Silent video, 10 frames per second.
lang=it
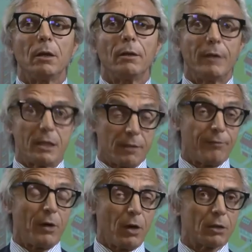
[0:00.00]
invece
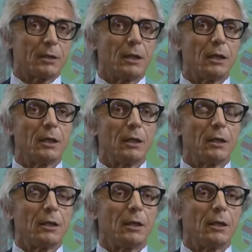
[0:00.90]
forti
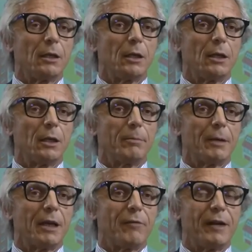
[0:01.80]
eh,
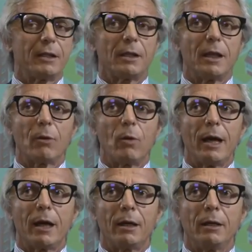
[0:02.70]
per gli effetti della
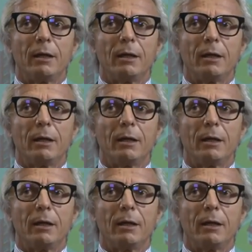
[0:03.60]
guerra,